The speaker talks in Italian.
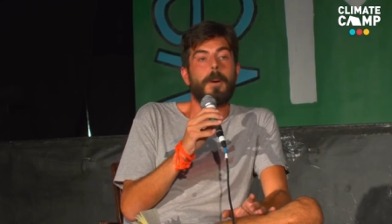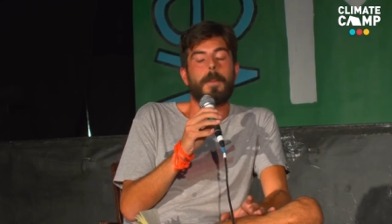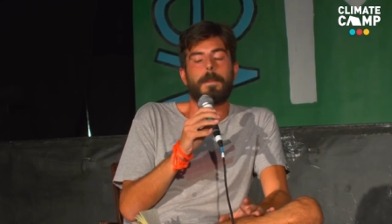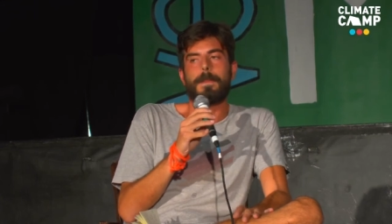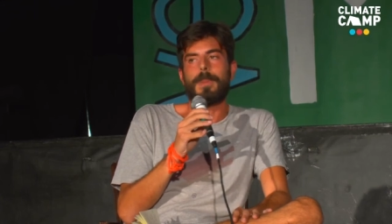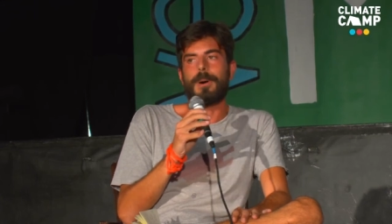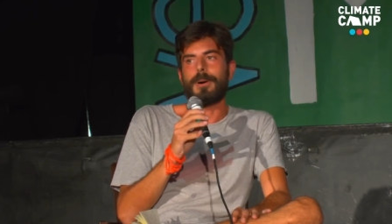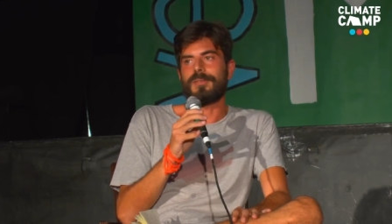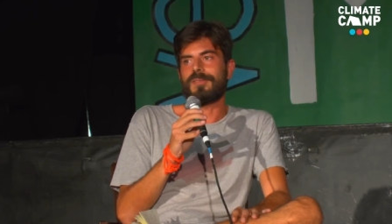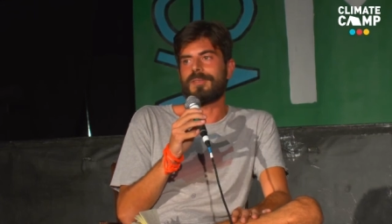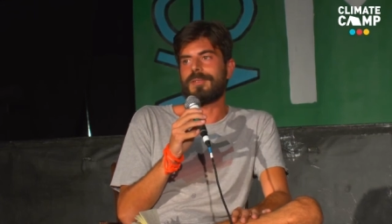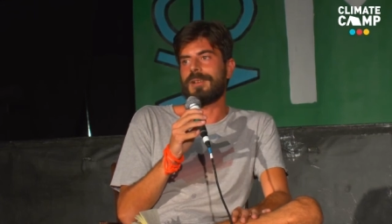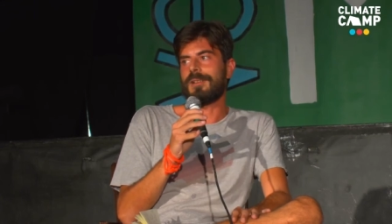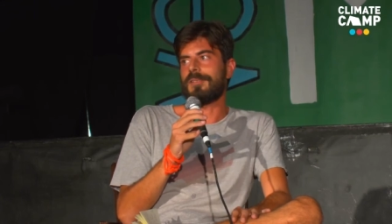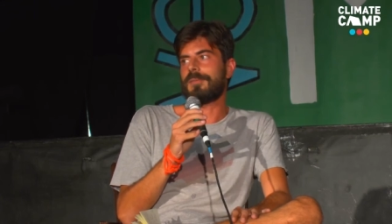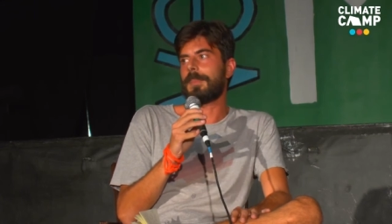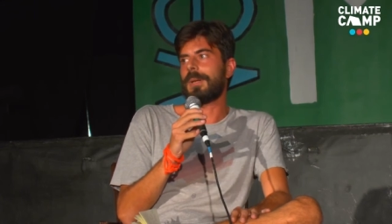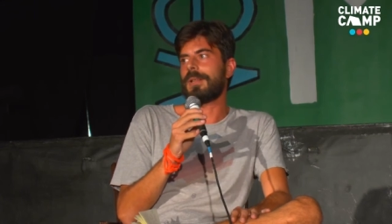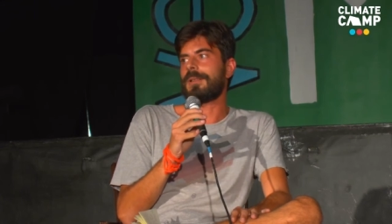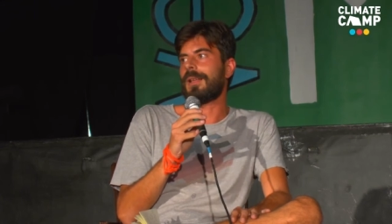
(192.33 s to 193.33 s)
opposta
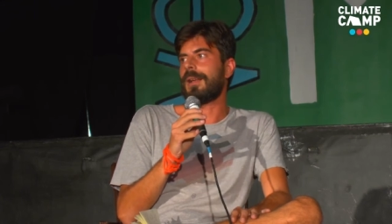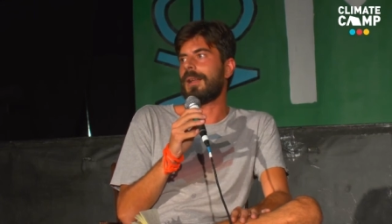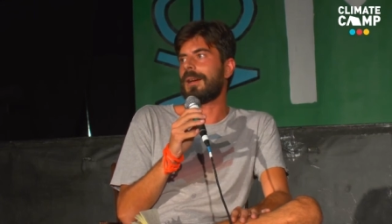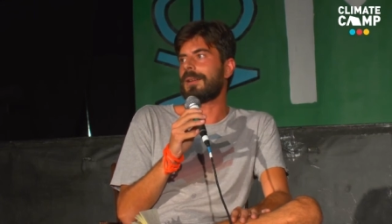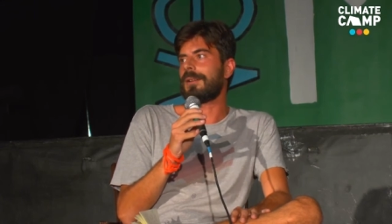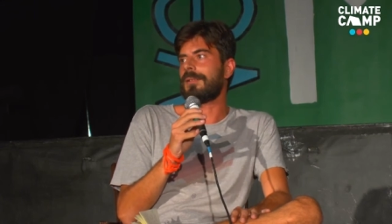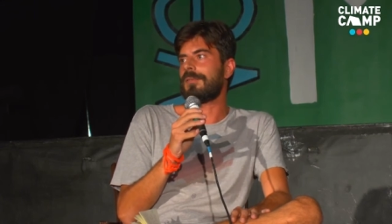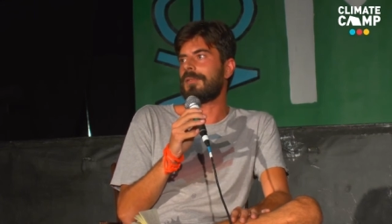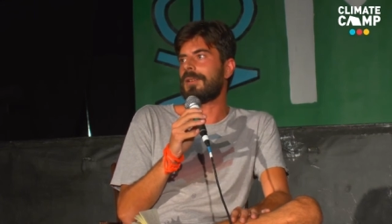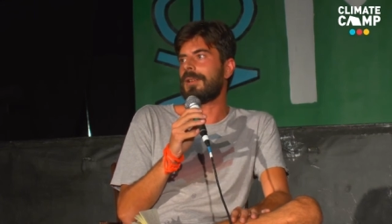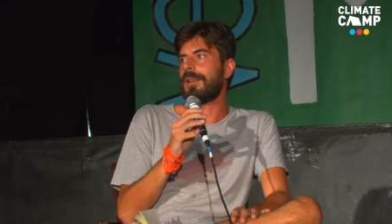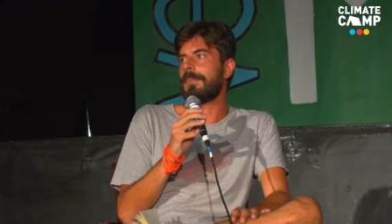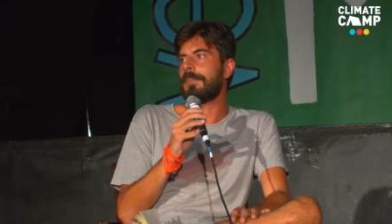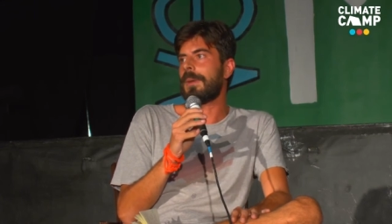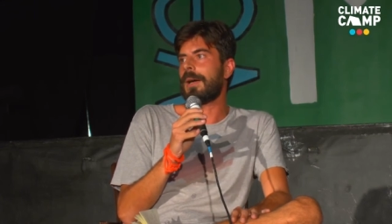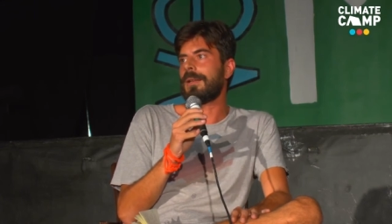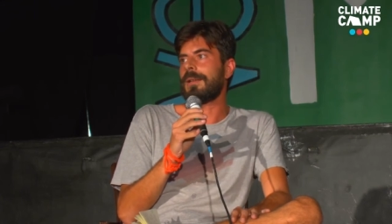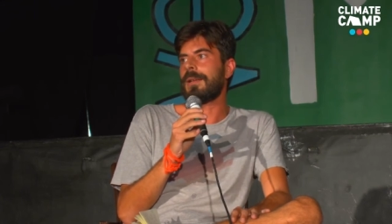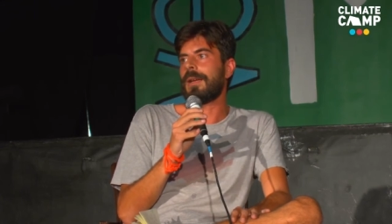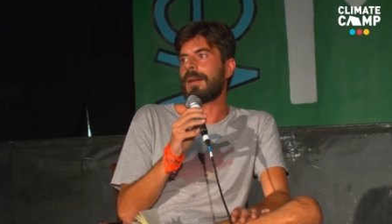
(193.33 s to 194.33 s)
rispetto alla crisi
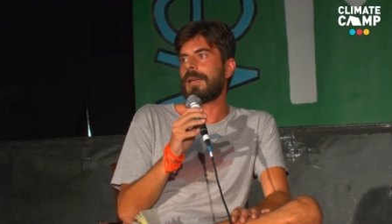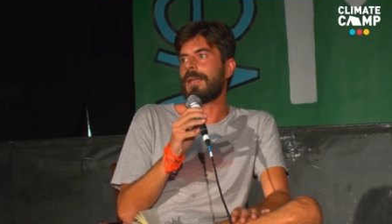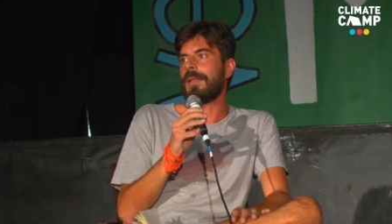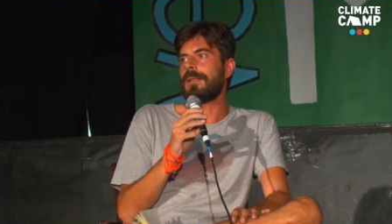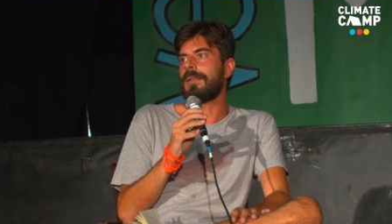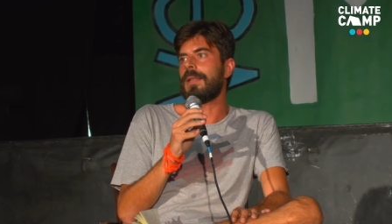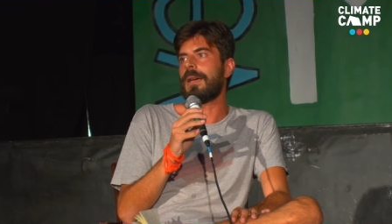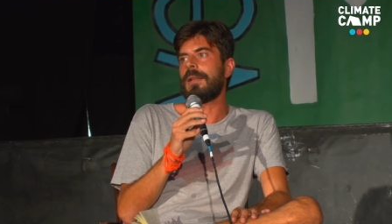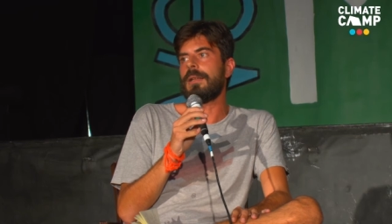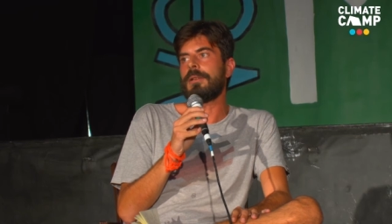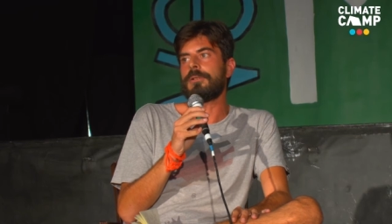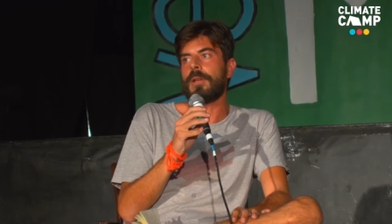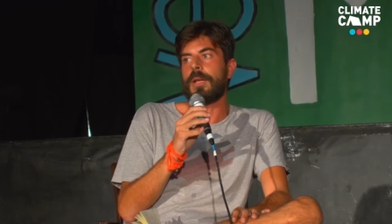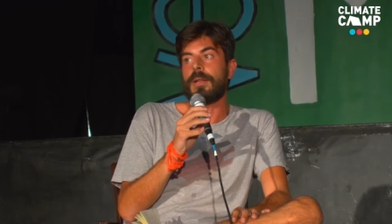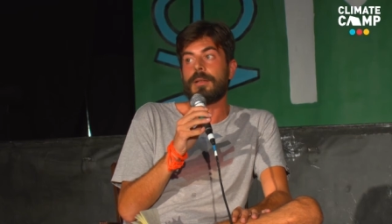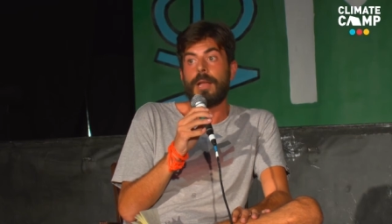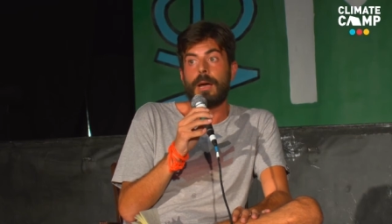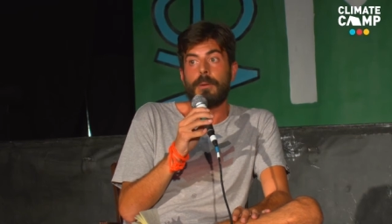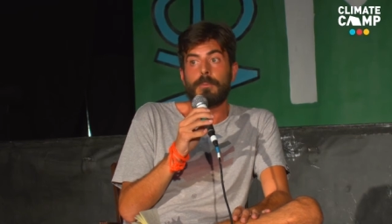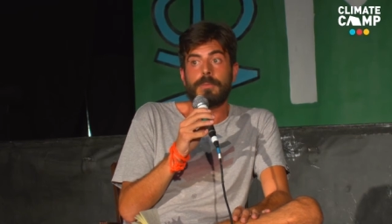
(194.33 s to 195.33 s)
climatica che da,
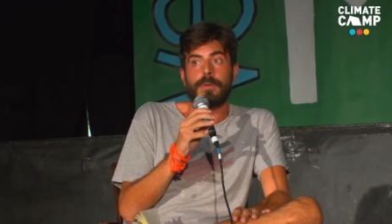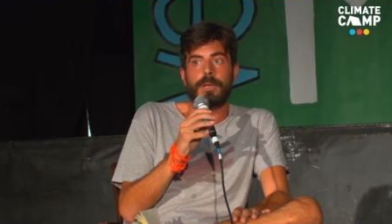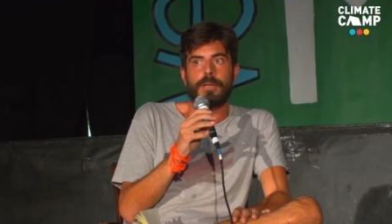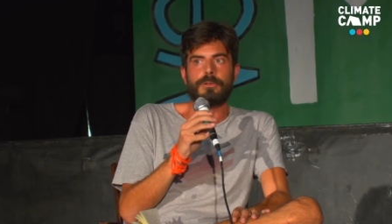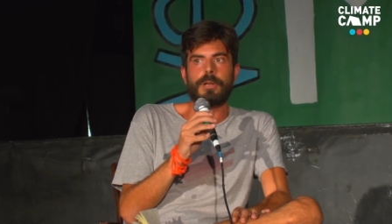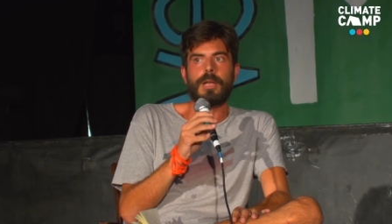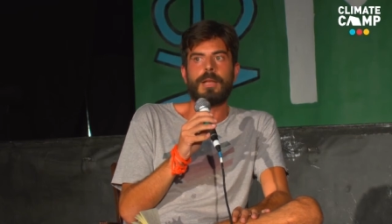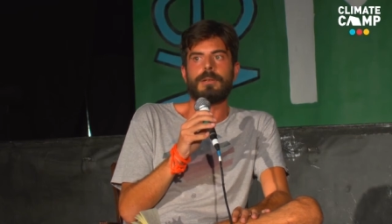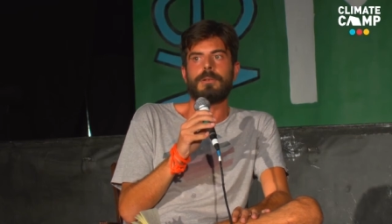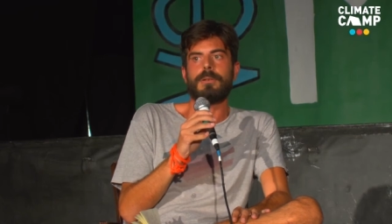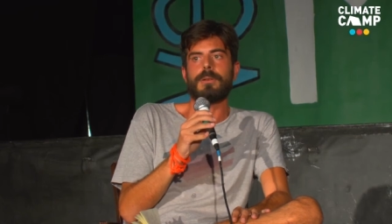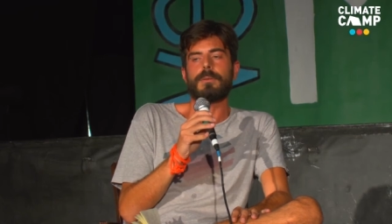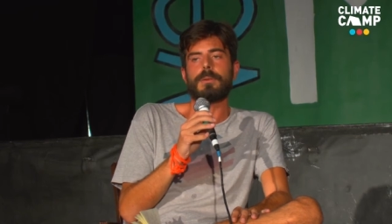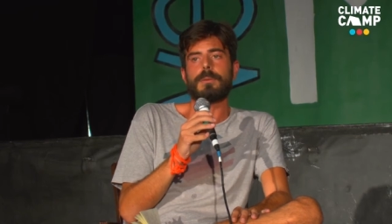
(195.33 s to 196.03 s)
da un decennio